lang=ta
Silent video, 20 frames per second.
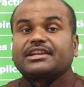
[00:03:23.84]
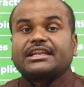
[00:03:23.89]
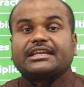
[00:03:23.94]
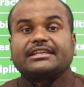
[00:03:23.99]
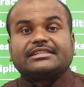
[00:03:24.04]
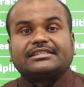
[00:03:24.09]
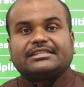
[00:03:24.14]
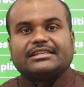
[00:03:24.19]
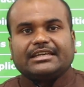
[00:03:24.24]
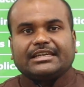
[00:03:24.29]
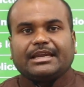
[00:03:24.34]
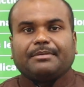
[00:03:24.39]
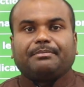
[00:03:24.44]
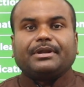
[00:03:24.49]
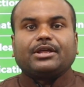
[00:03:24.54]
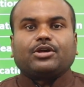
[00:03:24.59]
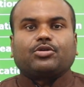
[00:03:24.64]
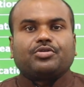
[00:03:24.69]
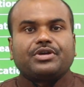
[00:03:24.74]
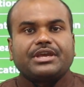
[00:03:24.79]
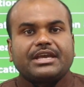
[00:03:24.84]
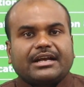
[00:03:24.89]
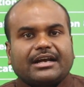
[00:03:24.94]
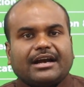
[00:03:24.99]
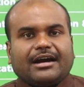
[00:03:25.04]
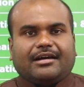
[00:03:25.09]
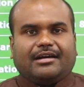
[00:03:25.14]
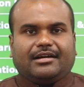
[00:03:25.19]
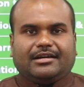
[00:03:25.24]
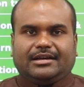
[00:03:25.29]
ட்ரிக்ஸ் எப்படி
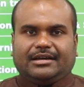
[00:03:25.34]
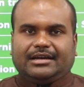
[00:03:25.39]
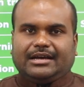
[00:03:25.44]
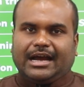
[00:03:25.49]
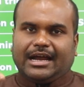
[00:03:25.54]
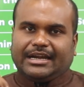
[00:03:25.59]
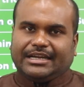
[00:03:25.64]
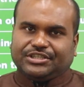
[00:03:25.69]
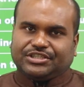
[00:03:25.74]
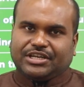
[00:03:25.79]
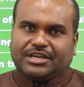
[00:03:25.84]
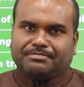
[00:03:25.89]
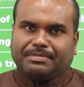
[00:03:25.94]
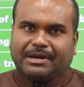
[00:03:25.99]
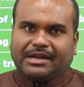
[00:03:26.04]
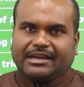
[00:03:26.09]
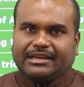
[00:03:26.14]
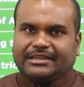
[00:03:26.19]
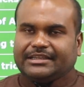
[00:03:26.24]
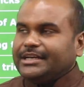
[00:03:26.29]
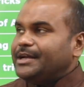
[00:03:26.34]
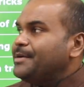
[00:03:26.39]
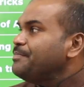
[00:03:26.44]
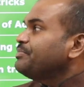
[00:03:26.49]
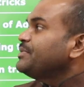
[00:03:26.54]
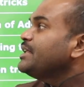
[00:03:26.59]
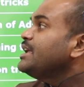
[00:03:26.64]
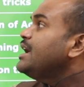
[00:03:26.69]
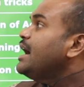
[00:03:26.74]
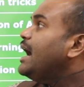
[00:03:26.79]
குயிக்காக அடிஷன் பண்ணுறது
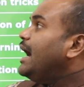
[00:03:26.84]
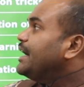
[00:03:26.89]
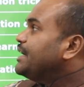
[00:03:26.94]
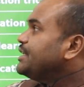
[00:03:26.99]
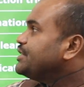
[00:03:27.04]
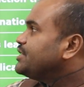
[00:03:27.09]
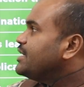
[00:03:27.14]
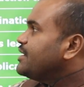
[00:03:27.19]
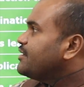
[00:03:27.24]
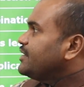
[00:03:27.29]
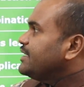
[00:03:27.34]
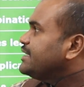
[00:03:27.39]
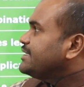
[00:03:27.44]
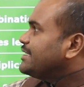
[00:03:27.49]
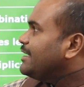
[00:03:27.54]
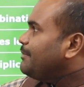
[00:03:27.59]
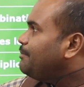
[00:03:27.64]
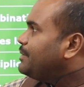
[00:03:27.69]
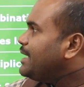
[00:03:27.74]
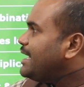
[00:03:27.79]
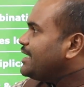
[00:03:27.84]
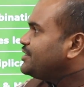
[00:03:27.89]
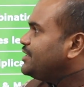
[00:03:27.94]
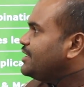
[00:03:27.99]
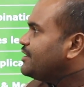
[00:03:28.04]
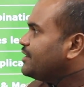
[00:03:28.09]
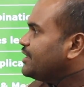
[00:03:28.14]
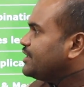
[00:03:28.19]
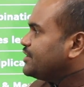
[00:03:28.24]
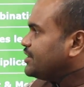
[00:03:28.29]
அடிஷன் ட்ரிக்ஸ்
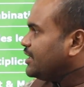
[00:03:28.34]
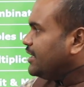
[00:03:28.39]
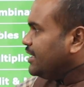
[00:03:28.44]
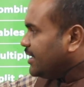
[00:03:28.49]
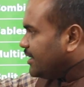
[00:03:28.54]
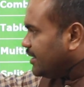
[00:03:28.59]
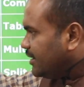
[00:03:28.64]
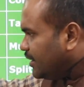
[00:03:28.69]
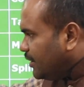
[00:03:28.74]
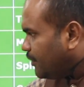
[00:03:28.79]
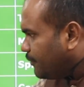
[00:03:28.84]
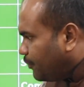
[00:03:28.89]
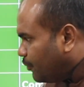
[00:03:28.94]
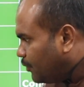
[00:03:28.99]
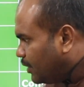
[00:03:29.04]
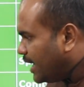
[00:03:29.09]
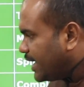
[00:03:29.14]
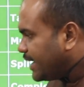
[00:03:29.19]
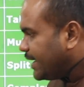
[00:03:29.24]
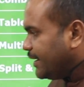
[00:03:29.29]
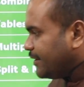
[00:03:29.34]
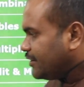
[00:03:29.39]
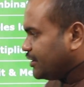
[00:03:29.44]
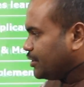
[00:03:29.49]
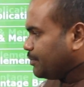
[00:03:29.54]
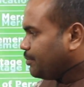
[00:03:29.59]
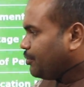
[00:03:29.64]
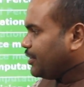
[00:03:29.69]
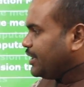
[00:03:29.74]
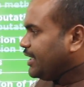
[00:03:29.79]
சப்ராக்ஷன் ட்ரிக்ஸ்லேருந்து ஃபுல்லாக
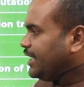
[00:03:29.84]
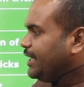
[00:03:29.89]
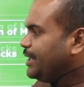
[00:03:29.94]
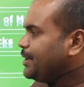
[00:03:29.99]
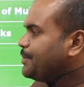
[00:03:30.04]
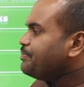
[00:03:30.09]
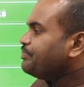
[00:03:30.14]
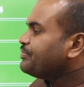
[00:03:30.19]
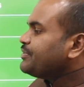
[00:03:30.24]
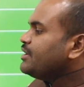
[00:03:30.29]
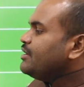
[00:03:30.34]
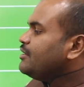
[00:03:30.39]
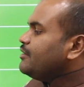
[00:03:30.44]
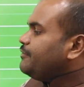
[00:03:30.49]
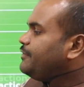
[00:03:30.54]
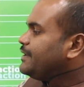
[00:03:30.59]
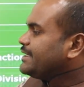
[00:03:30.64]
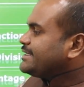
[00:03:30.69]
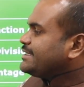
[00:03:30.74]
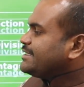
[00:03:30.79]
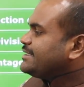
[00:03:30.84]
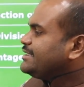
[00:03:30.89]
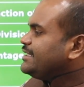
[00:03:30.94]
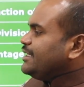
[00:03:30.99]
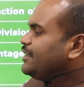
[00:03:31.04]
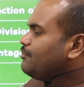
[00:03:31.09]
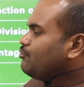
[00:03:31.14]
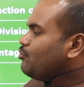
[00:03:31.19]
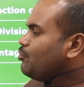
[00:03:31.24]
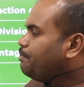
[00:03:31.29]
எடுத்துகிட்டு போய் ஃபஸ்ட்டு
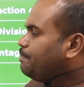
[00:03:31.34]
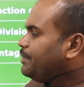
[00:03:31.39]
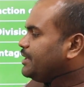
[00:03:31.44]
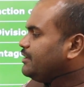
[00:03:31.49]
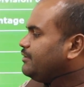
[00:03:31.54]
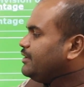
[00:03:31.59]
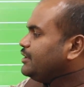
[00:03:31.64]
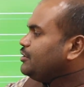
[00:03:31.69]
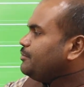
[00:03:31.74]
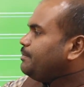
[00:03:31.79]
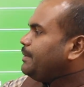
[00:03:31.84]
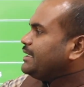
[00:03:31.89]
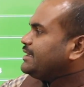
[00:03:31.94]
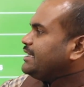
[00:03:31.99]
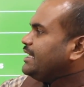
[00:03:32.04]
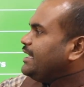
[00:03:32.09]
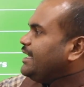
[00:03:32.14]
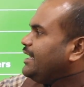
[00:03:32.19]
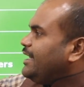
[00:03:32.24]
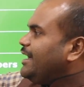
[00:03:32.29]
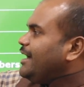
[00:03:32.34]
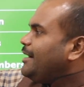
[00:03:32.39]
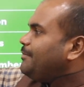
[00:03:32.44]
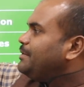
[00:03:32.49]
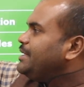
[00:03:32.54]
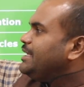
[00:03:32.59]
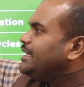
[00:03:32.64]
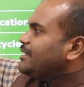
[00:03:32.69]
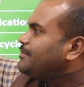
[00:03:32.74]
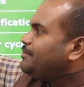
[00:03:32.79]
முப்பது வந்து பார்த்தீங்க
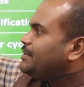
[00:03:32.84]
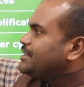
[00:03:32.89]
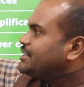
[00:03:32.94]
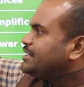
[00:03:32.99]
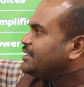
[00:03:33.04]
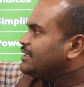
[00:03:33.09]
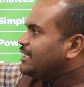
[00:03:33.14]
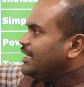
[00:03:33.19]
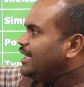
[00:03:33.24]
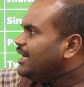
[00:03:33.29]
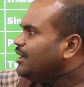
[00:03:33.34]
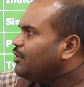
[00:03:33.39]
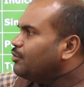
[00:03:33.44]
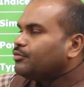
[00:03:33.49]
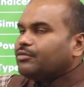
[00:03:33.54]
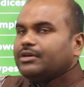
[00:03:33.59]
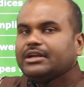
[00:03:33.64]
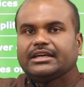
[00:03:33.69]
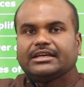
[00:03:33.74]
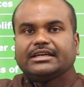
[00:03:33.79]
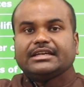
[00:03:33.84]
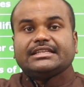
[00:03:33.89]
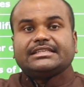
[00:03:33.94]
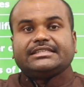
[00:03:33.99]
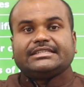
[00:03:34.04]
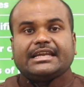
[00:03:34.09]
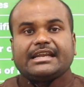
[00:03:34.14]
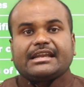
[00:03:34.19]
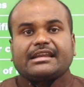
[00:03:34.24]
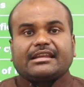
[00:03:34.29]
அப்படிங்கிற பட்சத்தில் உங்களுக்கு
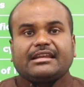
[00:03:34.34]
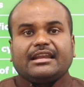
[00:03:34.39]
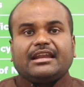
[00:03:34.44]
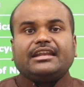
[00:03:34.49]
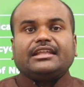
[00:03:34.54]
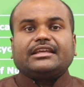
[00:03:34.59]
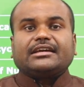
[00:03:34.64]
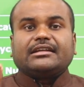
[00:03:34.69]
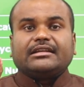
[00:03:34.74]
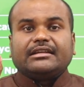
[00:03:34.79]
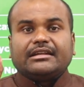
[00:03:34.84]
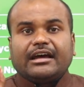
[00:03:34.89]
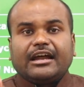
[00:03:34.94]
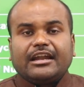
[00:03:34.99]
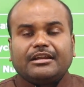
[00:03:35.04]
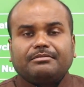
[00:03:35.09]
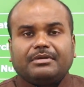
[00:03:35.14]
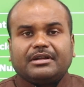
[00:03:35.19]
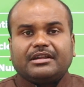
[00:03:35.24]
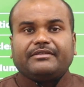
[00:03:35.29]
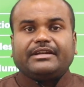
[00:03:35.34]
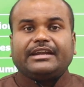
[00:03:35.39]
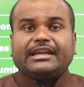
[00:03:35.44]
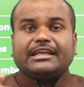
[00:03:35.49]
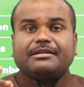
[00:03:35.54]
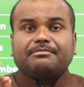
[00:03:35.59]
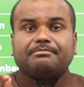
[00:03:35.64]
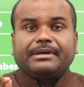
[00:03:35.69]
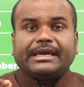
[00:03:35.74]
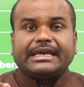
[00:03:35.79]
ஜென்ரலாக நீங்கள் லேர்ன் பண்ண
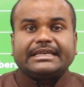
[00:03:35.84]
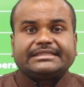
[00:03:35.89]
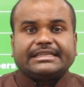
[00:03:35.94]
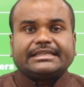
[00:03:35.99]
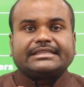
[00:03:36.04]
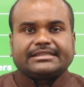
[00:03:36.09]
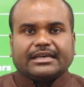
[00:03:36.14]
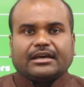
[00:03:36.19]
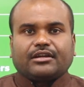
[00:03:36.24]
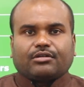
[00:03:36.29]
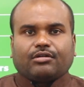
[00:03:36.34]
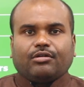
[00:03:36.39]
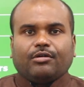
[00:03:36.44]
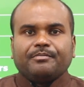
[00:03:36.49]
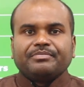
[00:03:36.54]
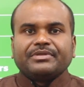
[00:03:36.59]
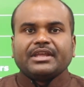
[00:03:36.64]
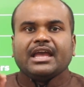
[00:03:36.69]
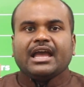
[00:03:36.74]
வேண்டிய பேசிக்ஸாக இருக்கும்